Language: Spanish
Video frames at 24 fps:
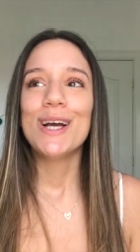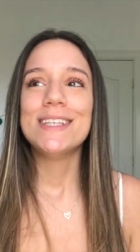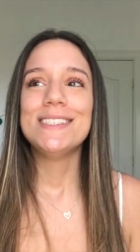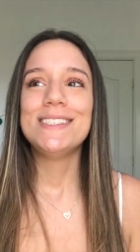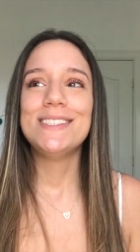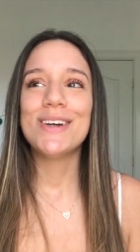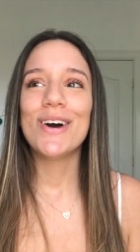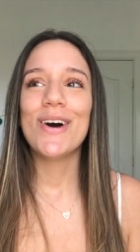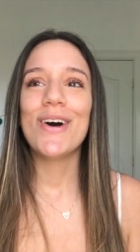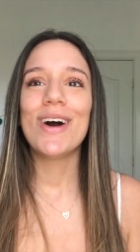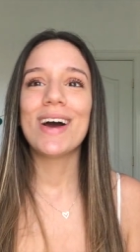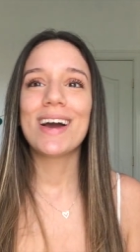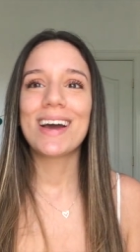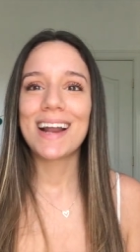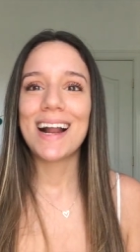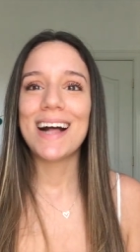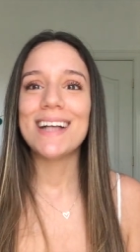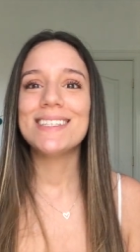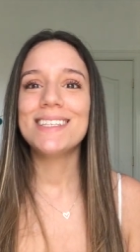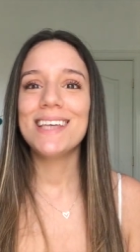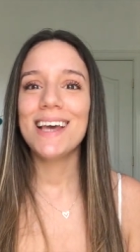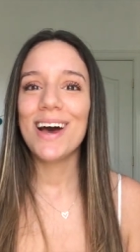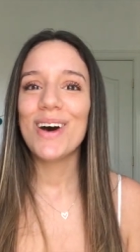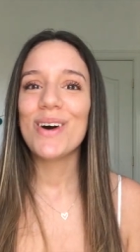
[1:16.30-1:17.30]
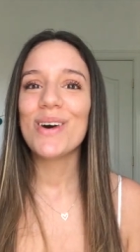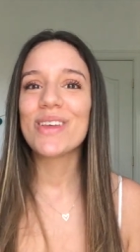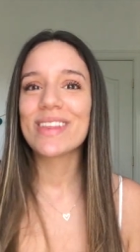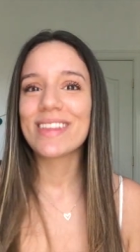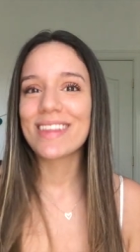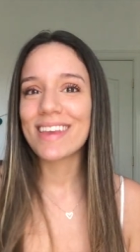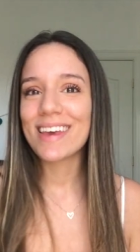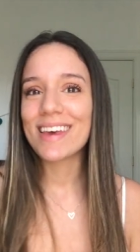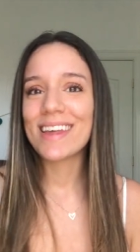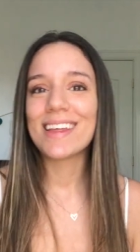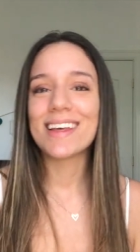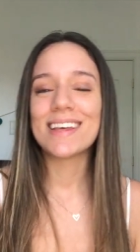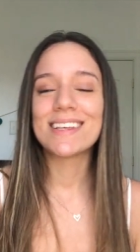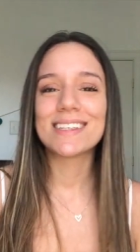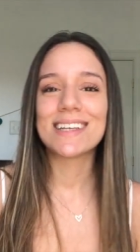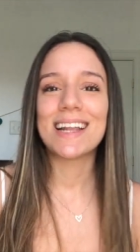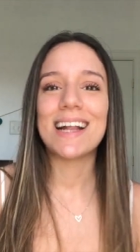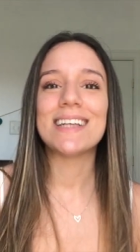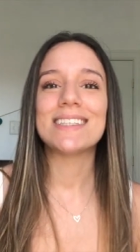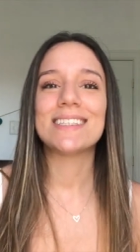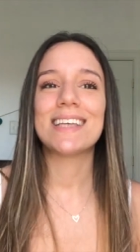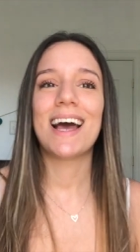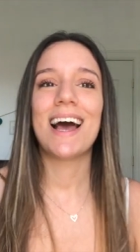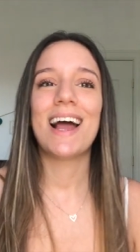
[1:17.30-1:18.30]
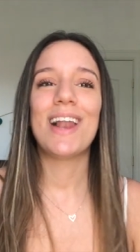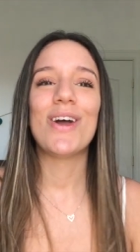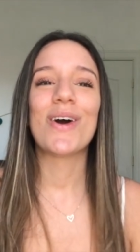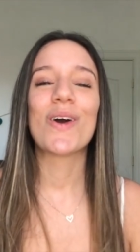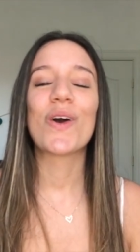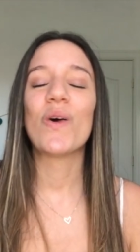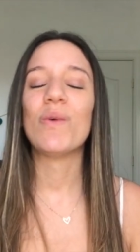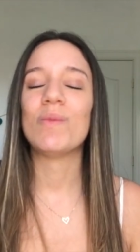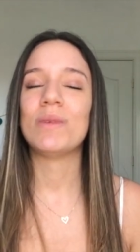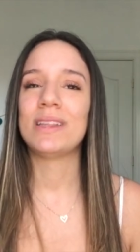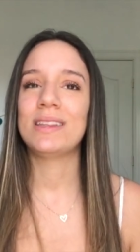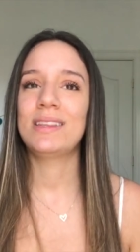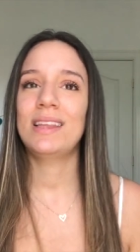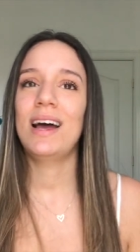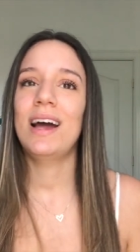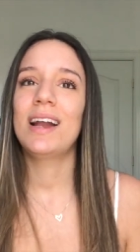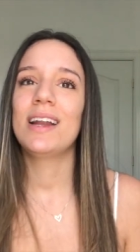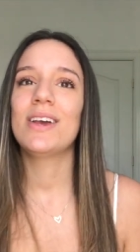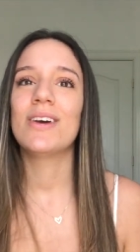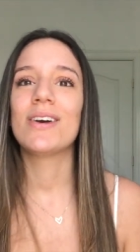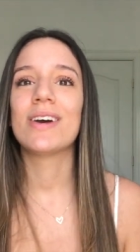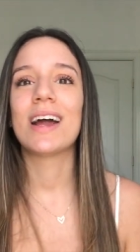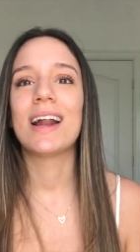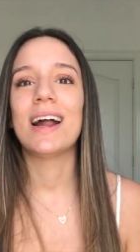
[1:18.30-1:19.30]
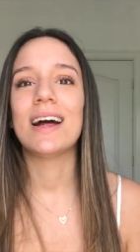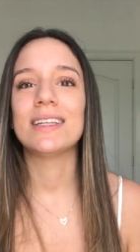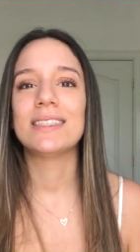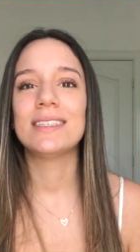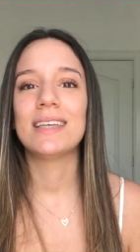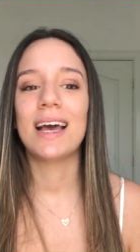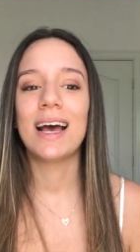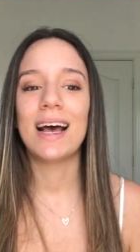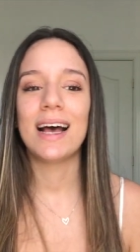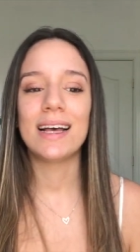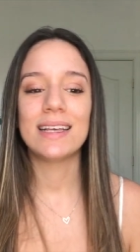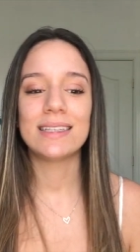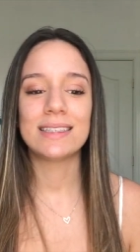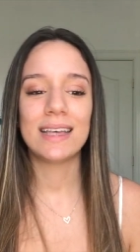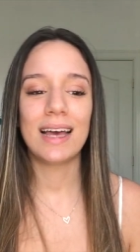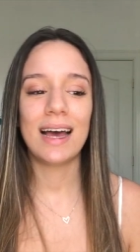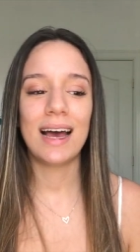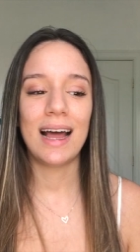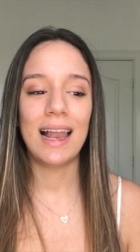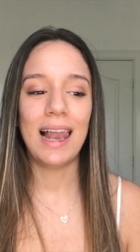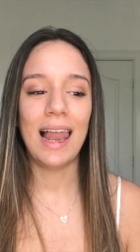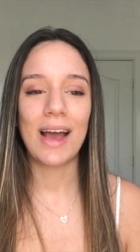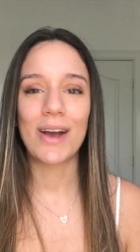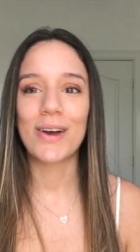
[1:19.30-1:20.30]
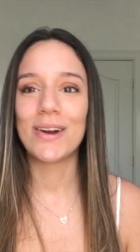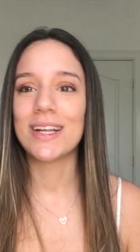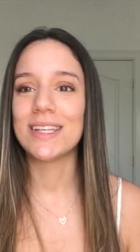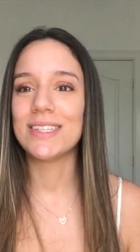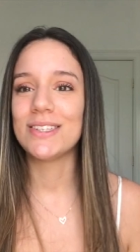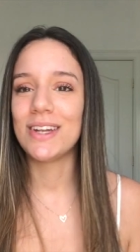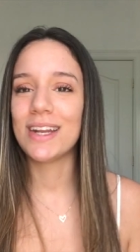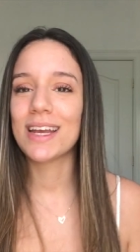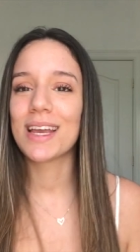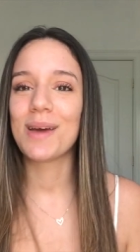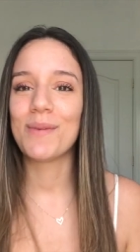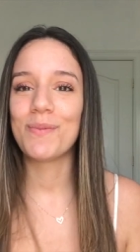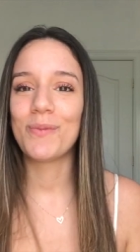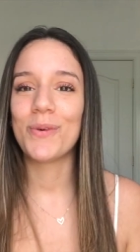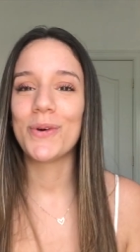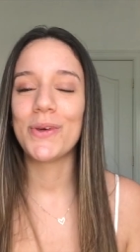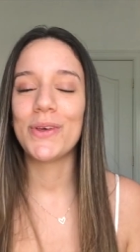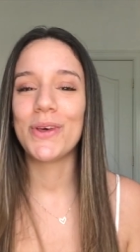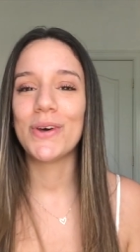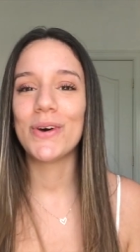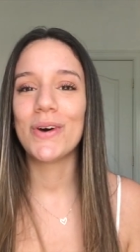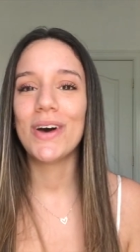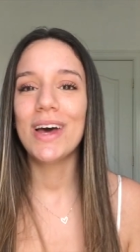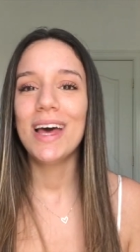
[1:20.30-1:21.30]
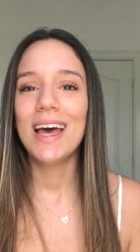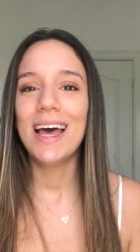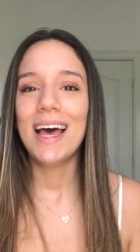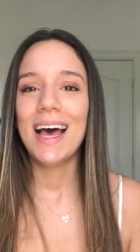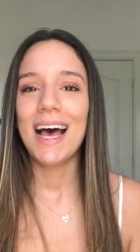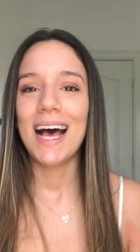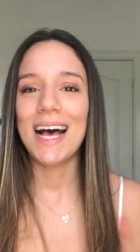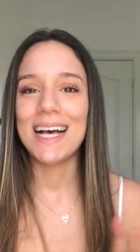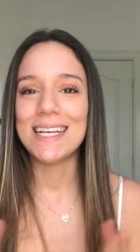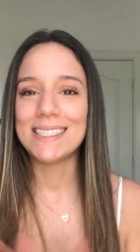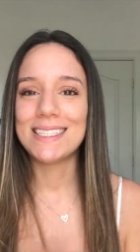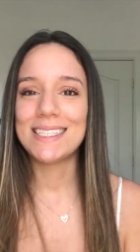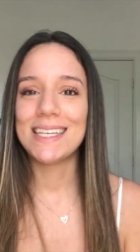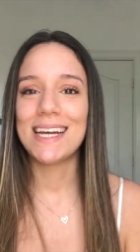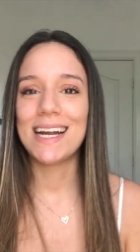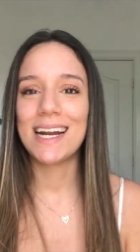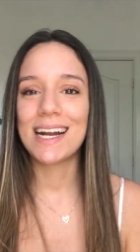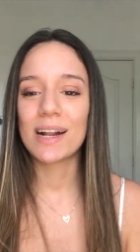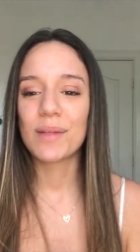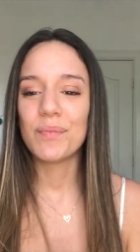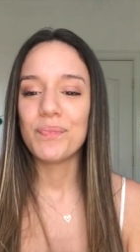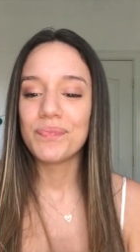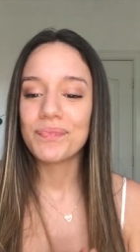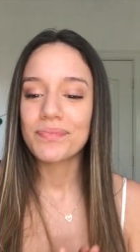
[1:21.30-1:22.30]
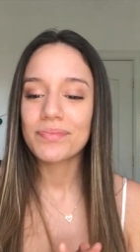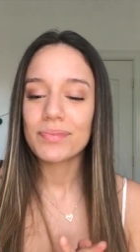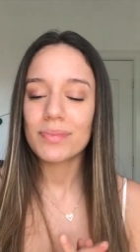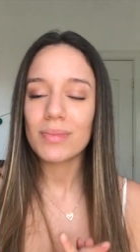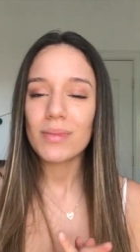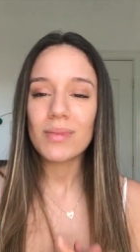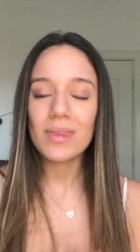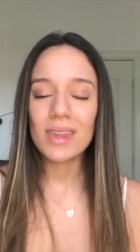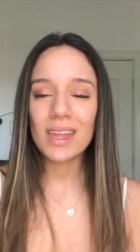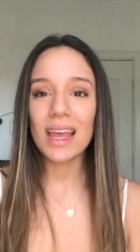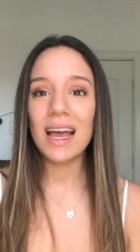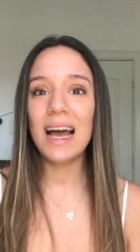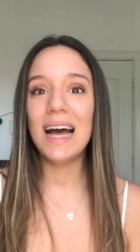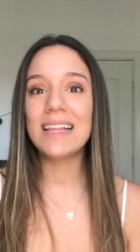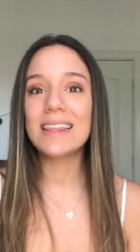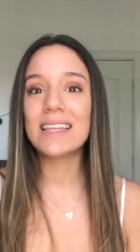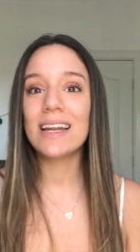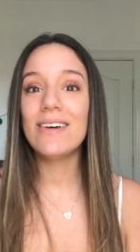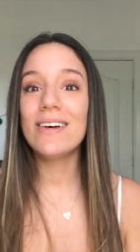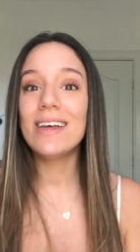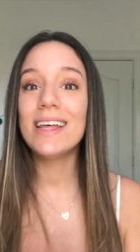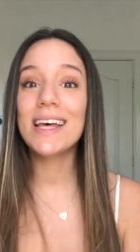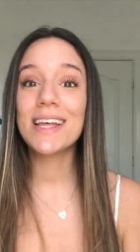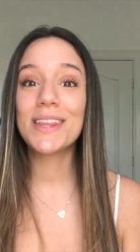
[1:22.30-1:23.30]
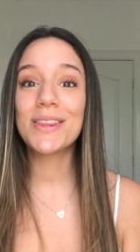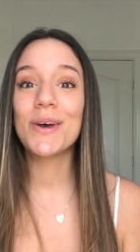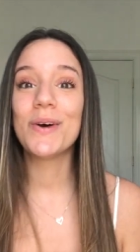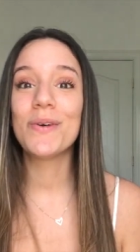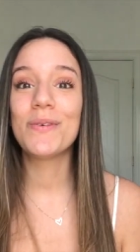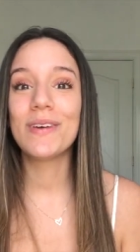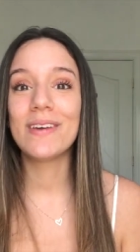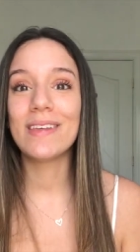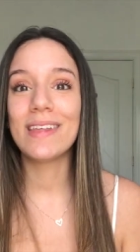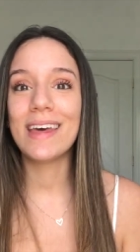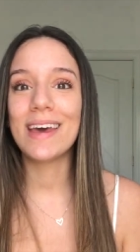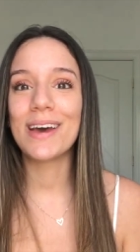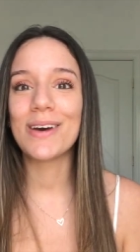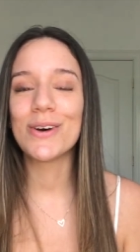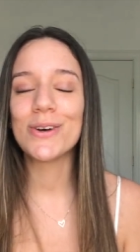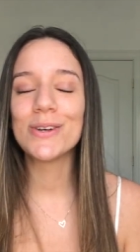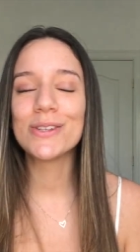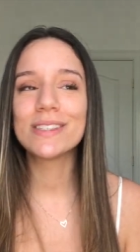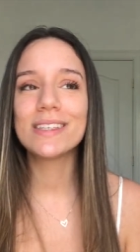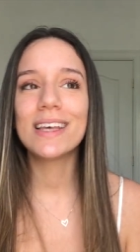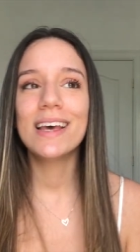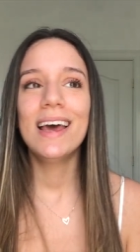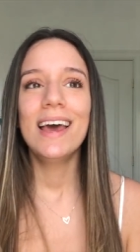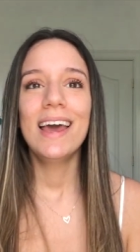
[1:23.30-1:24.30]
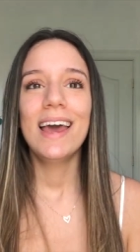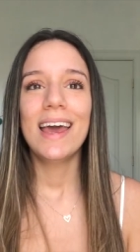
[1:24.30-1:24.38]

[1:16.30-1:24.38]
yo, gracias a ustedes, gracias a los comentarios, gracias a las conexiones que he podido hacer a través de estos videos,